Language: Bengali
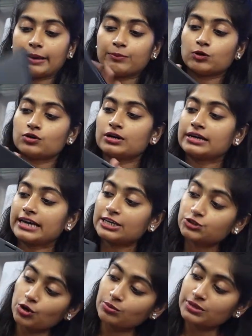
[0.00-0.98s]
এবং
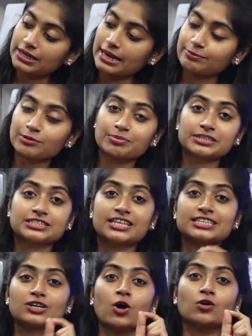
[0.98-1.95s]
এই চমৎকার ল্যাপটপটার
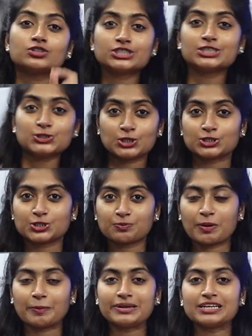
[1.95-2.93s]
সাথে একটা অরিজিনাল
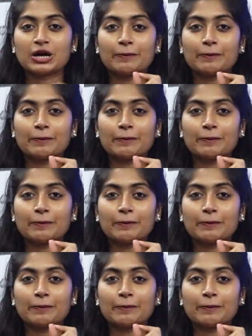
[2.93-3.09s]
চার্জার পাবেন